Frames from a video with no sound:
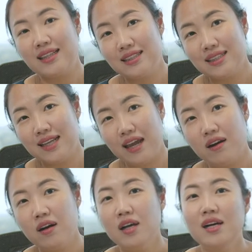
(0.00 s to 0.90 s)

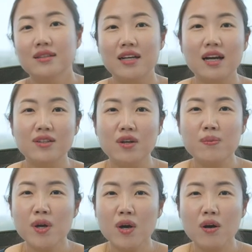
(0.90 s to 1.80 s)
가능하세요. 자,
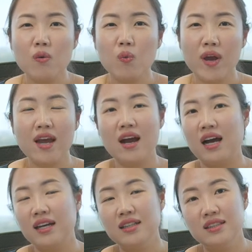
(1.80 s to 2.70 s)
그러면 왜
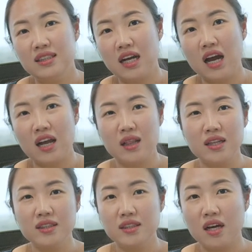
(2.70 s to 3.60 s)
INC랑
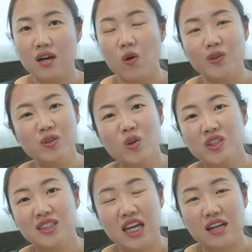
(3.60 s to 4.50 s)
LAC랑 어느
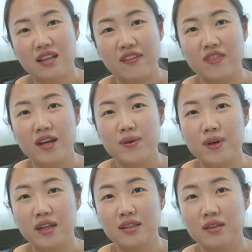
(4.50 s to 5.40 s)
것이 제일 낫나요?
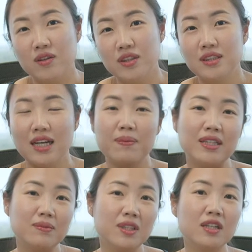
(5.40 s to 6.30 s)
라는 거는 제가
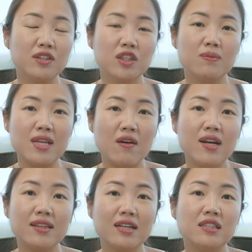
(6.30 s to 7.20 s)
말씀드린 것처럼
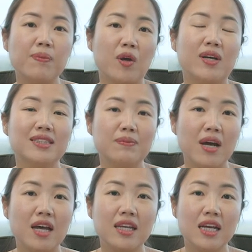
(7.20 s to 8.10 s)
상황에 따라서
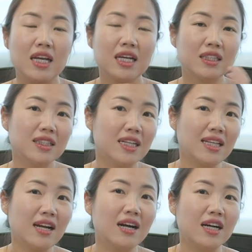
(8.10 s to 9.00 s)
변하지만 크게
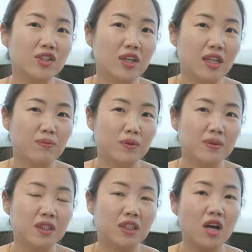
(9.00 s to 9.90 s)
생각하셔야 될
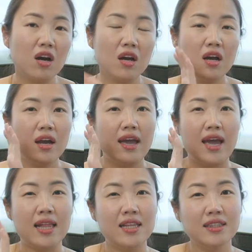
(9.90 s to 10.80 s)
부분은요.
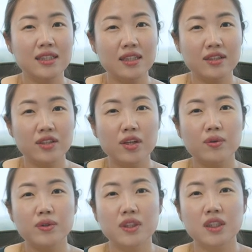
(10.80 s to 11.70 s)
LAC 같은
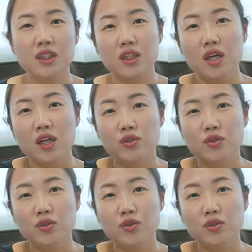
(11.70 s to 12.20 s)
경우는